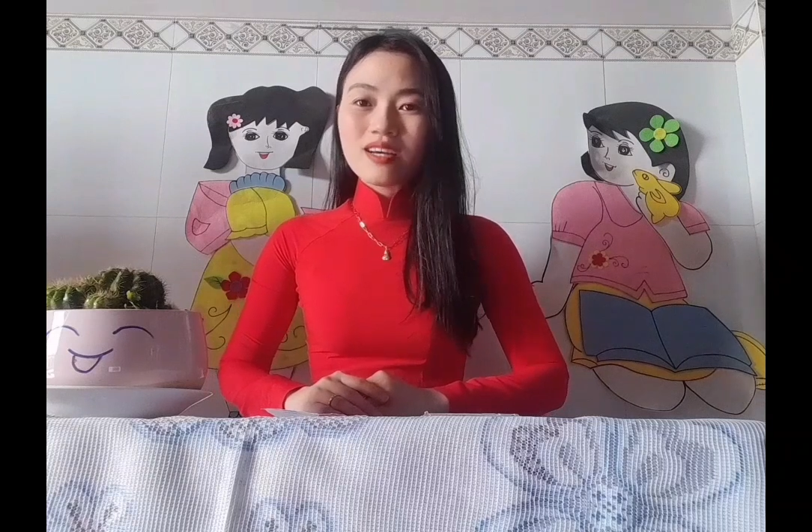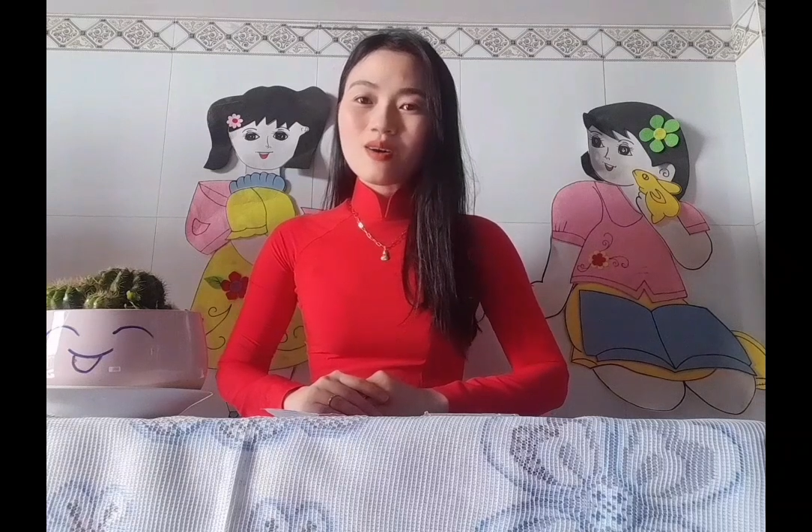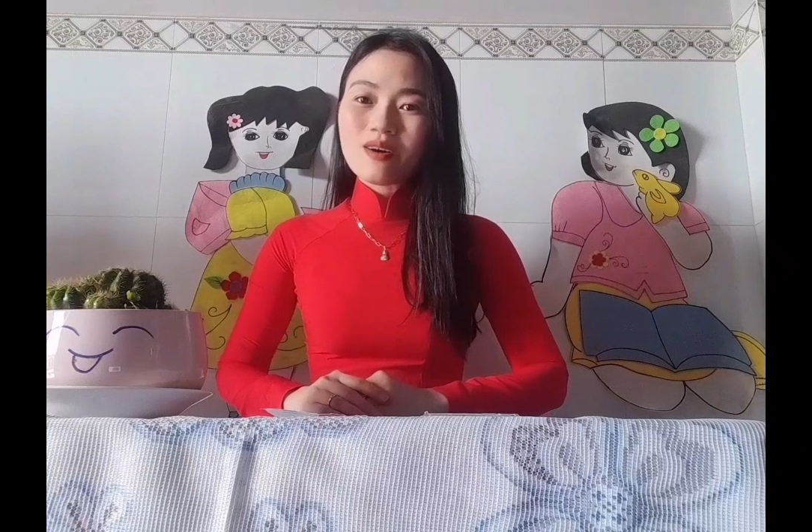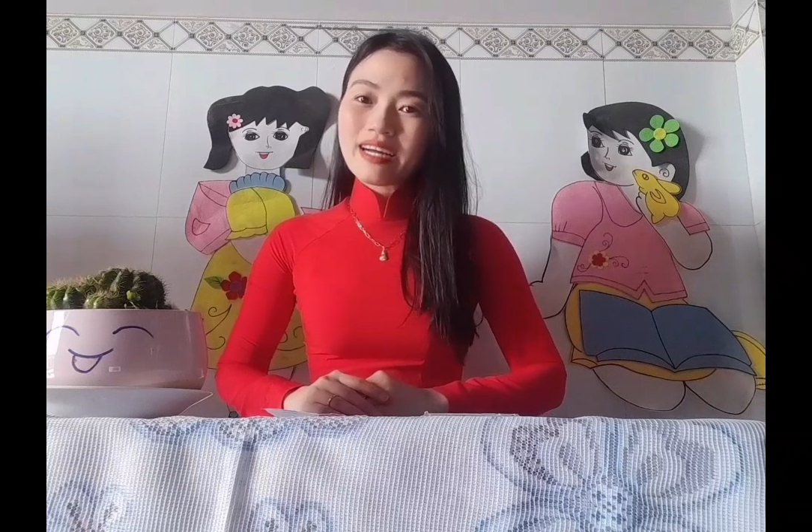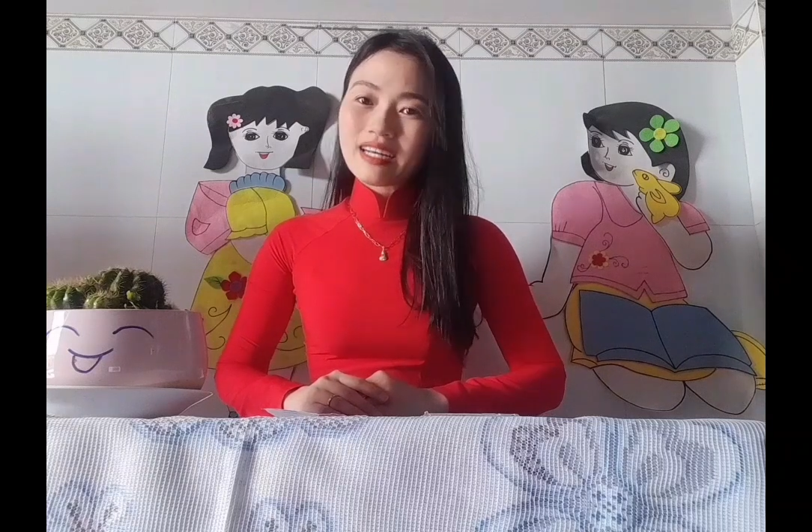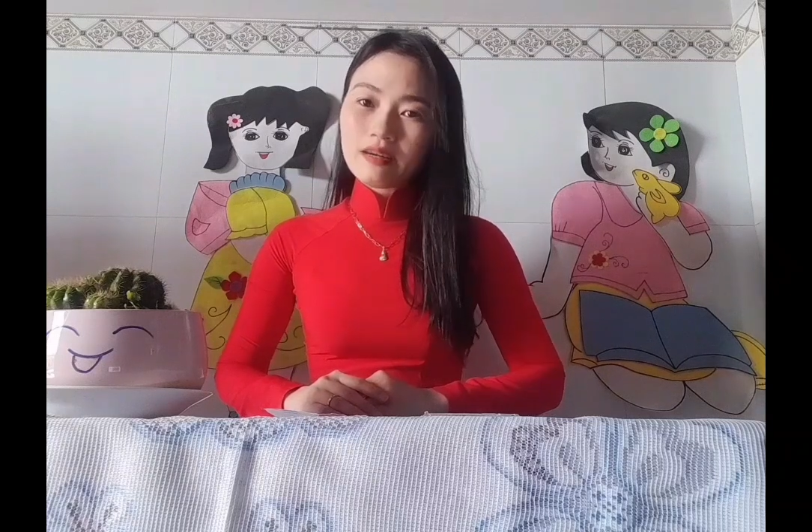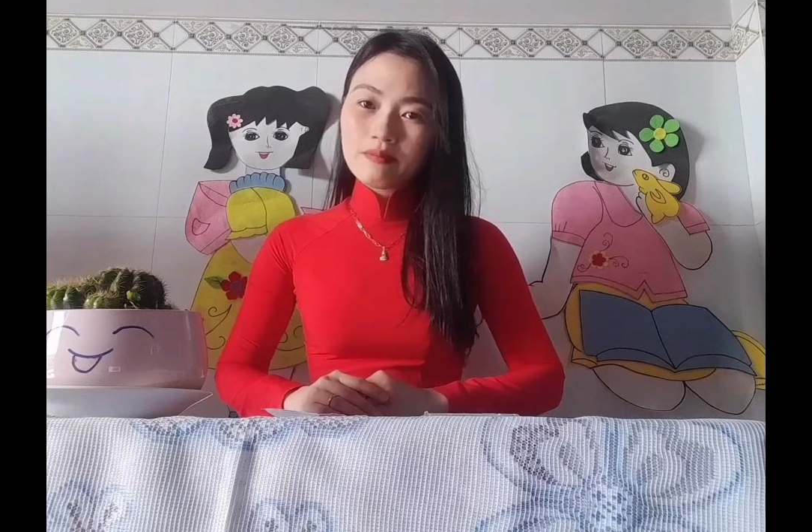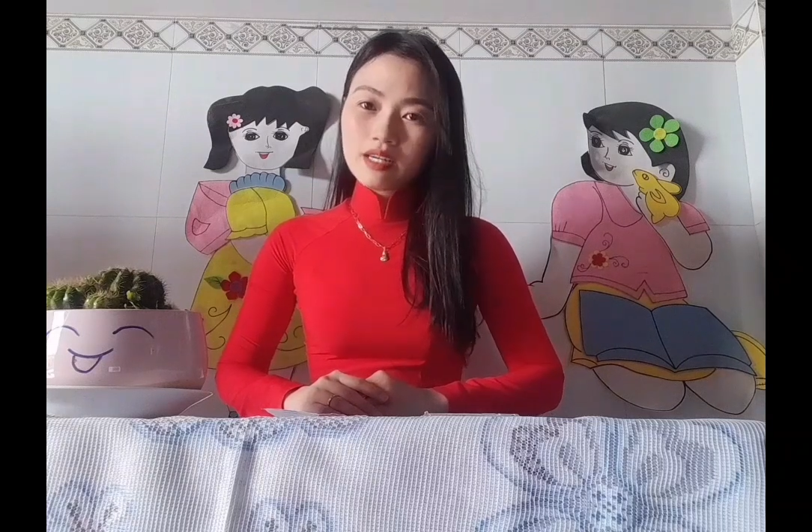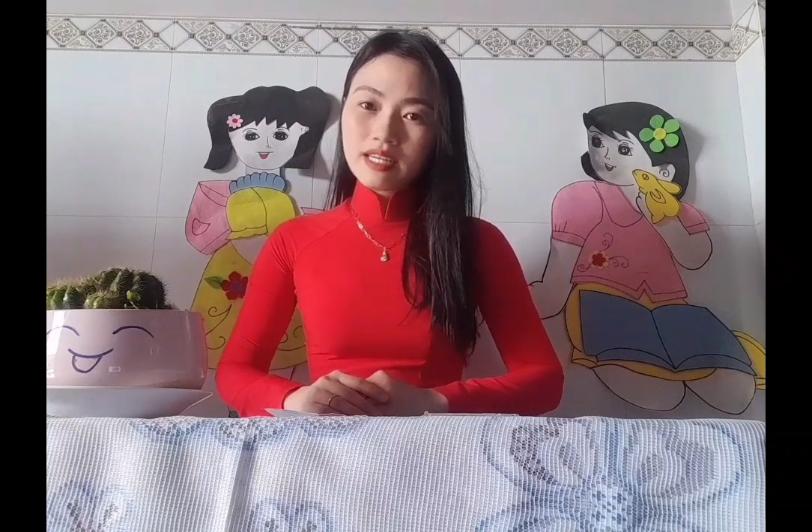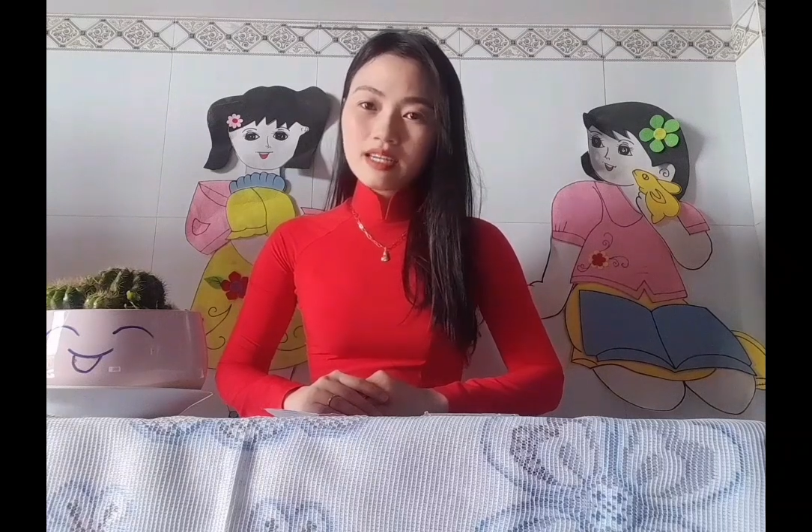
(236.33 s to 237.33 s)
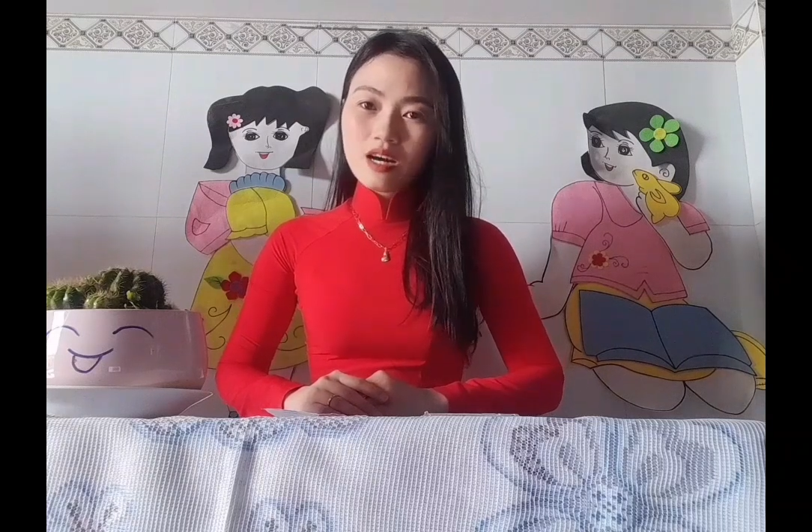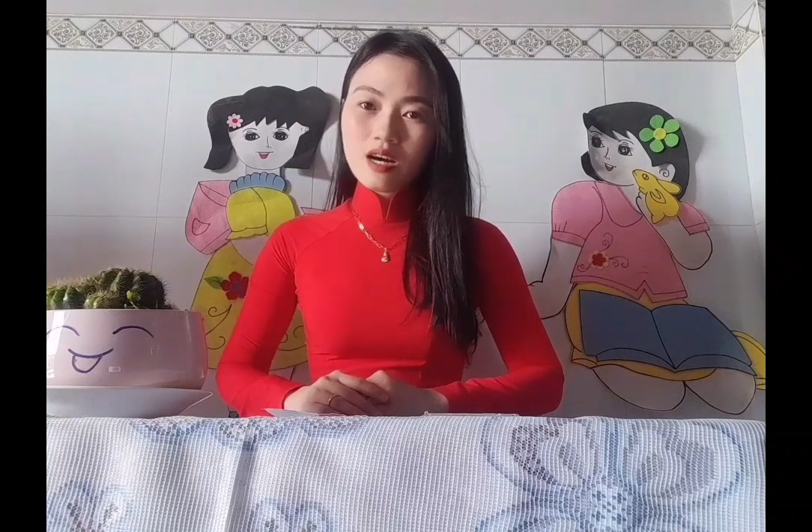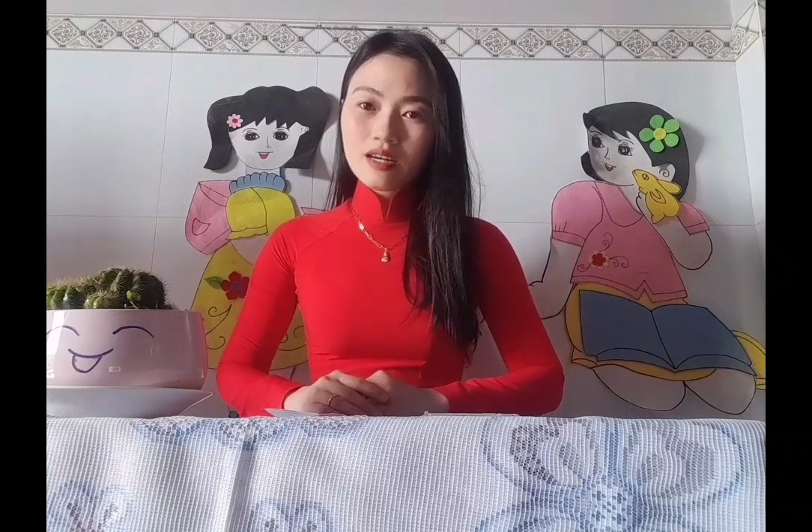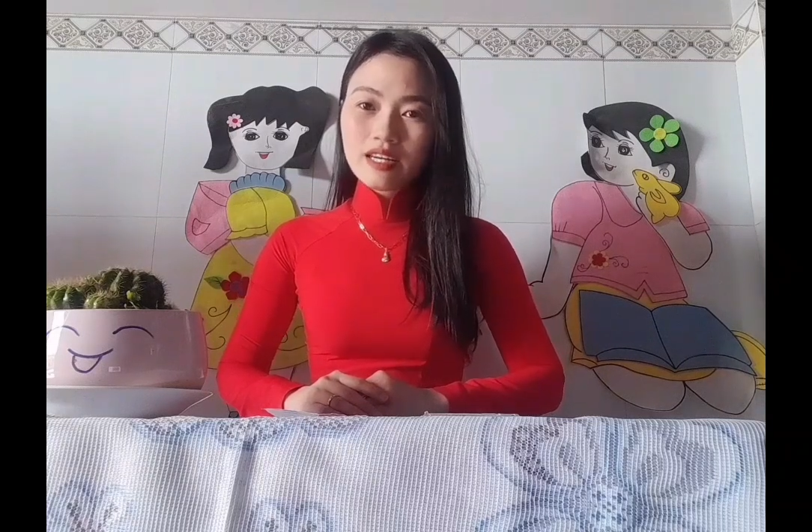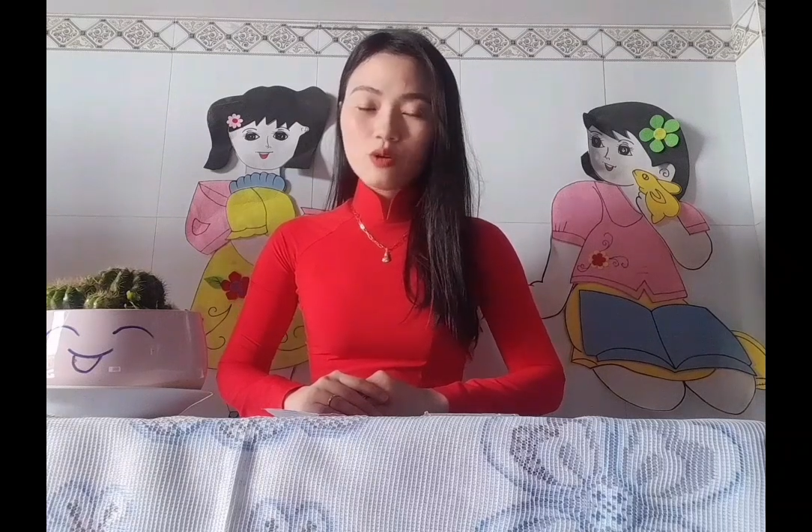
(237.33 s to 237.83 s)
Cô Hằng cảm ơn các
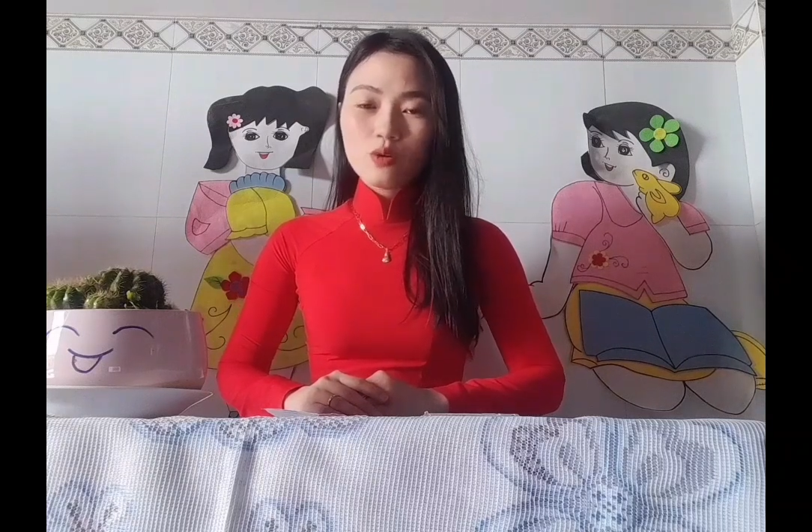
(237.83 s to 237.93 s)
con đã